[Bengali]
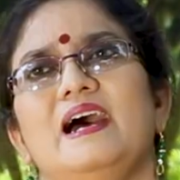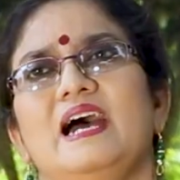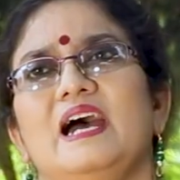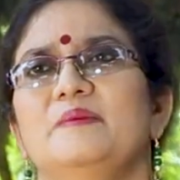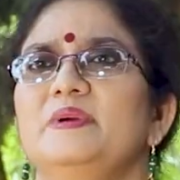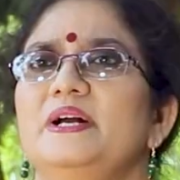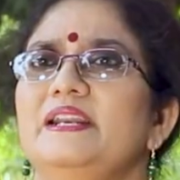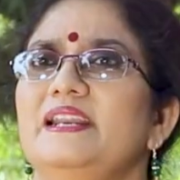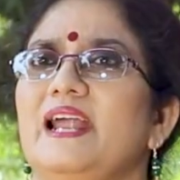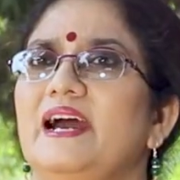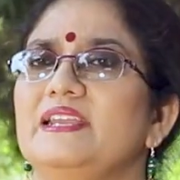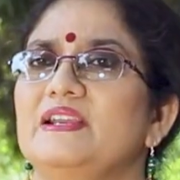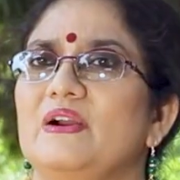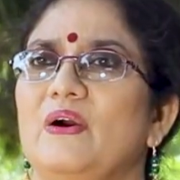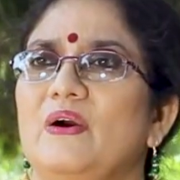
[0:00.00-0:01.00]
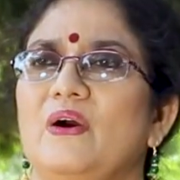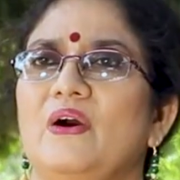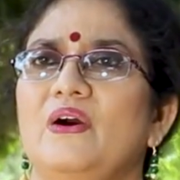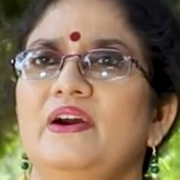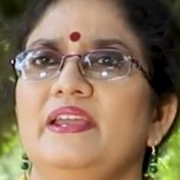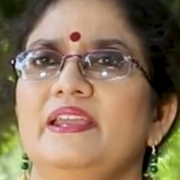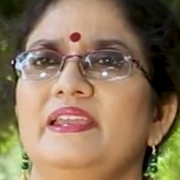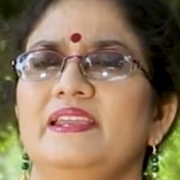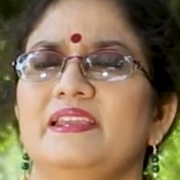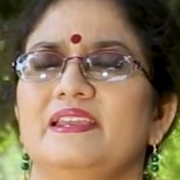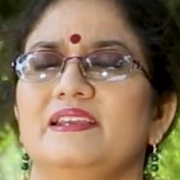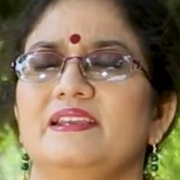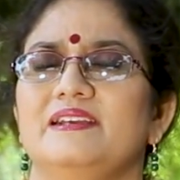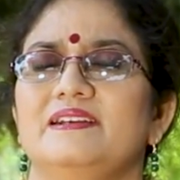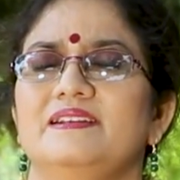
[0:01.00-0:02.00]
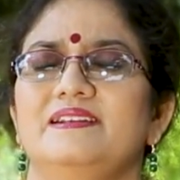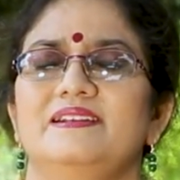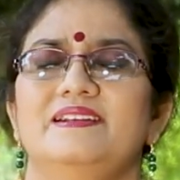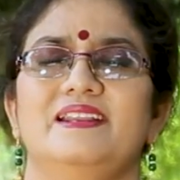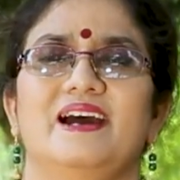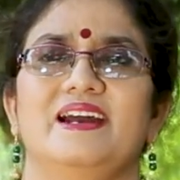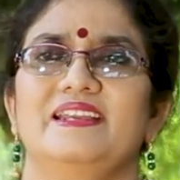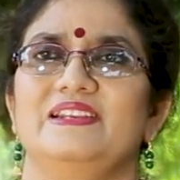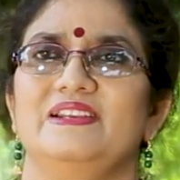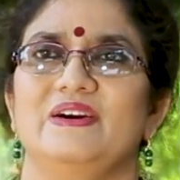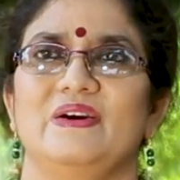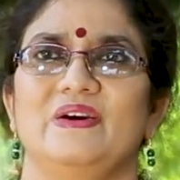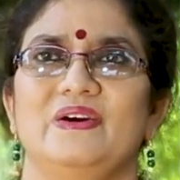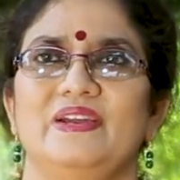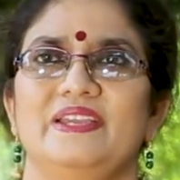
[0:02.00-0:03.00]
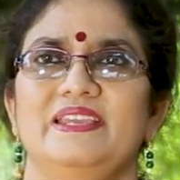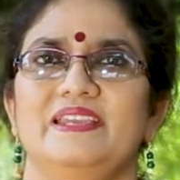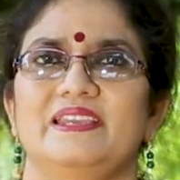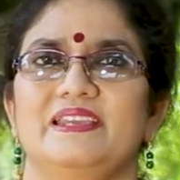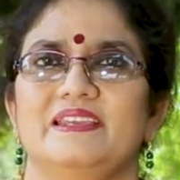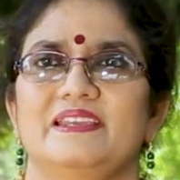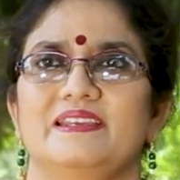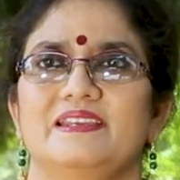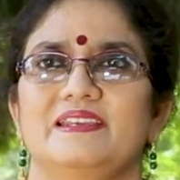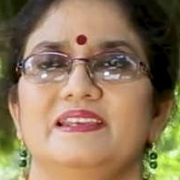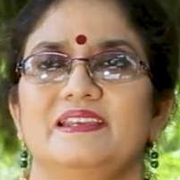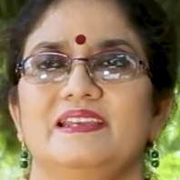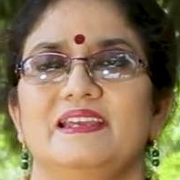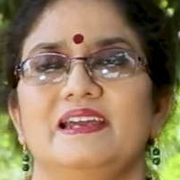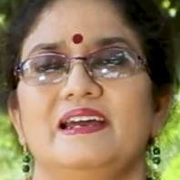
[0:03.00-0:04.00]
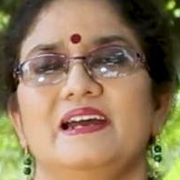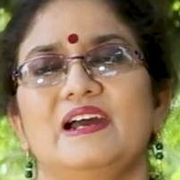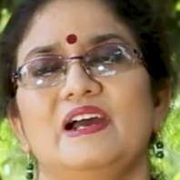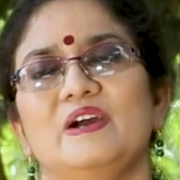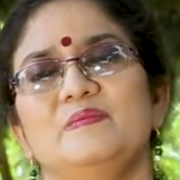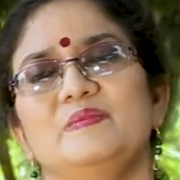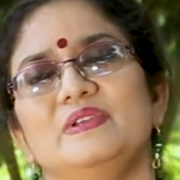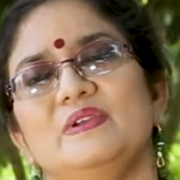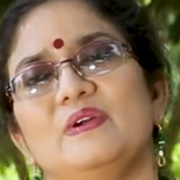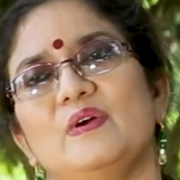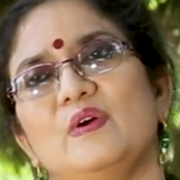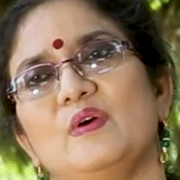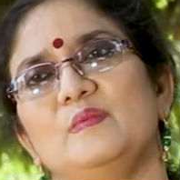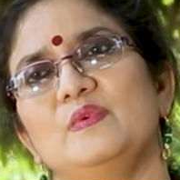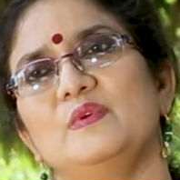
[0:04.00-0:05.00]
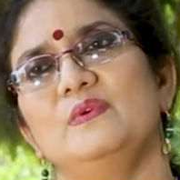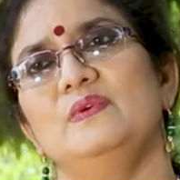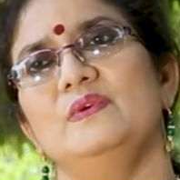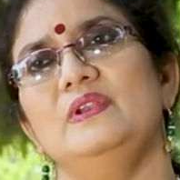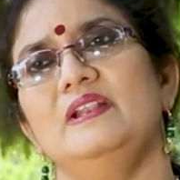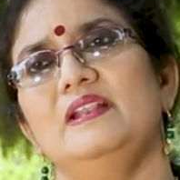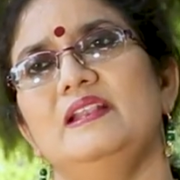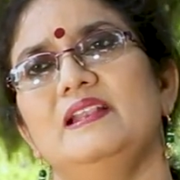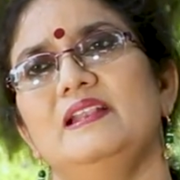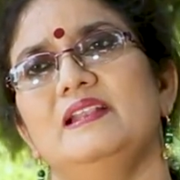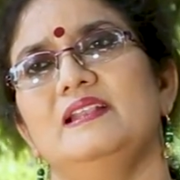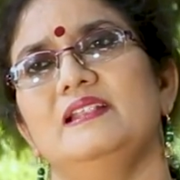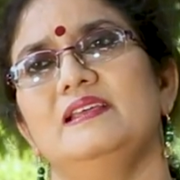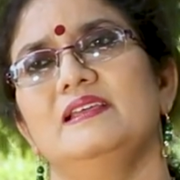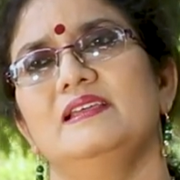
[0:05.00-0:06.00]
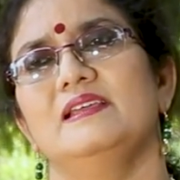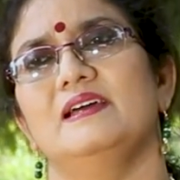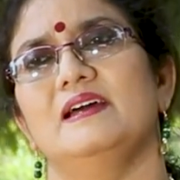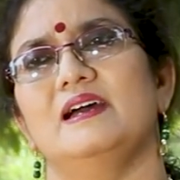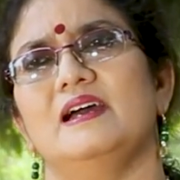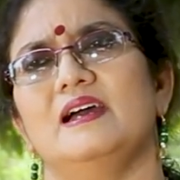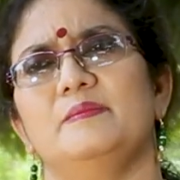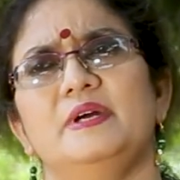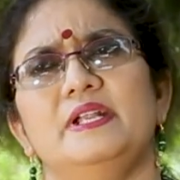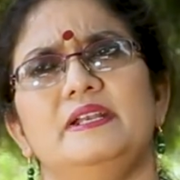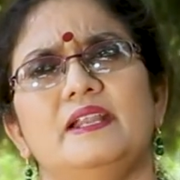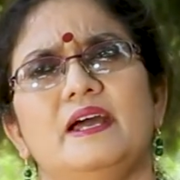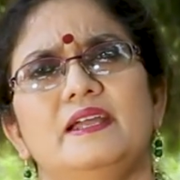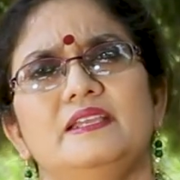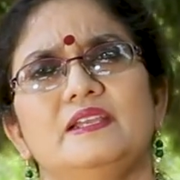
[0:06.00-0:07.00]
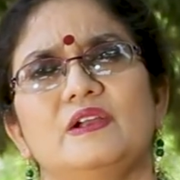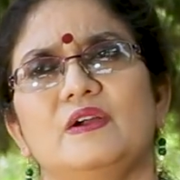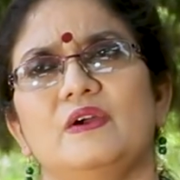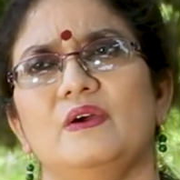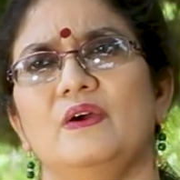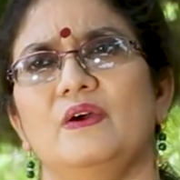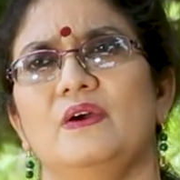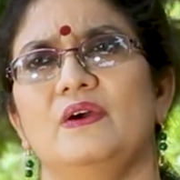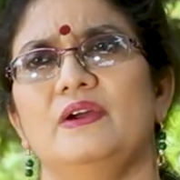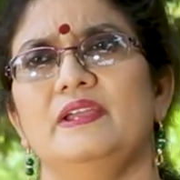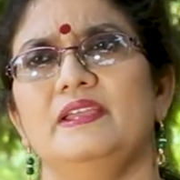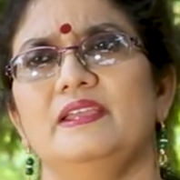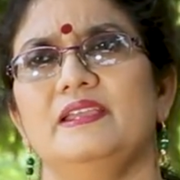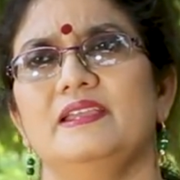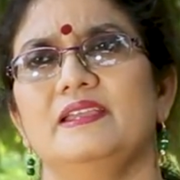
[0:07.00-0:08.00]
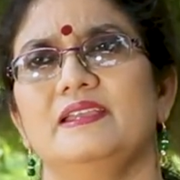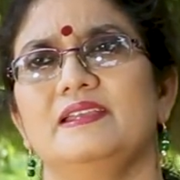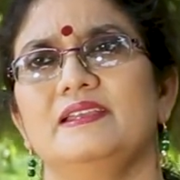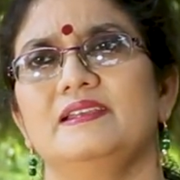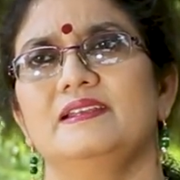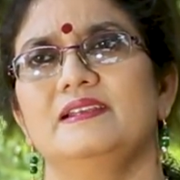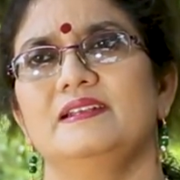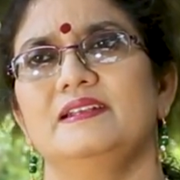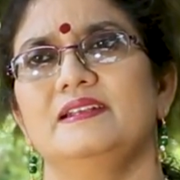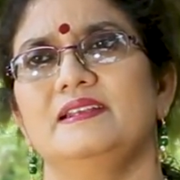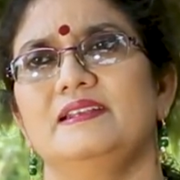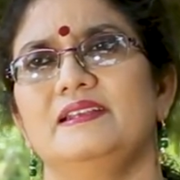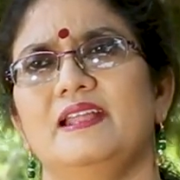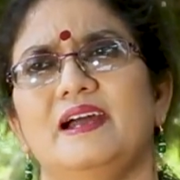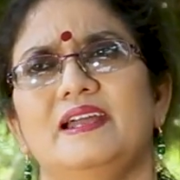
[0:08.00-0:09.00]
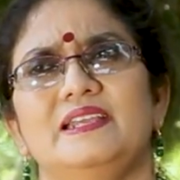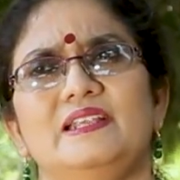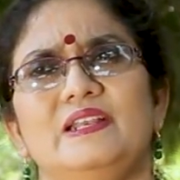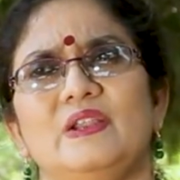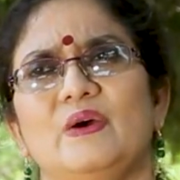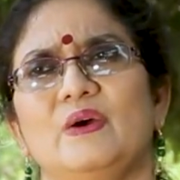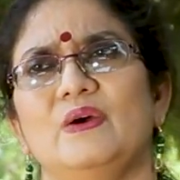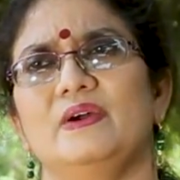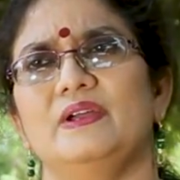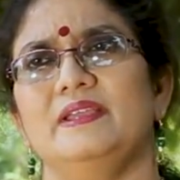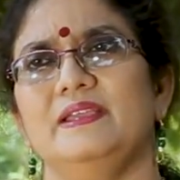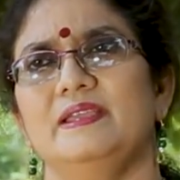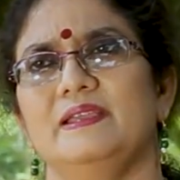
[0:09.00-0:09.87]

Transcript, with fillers: আমার নাই ক্ষয় নাই লয় আমি অমল আমার নাই ক্ষয় নাই লয়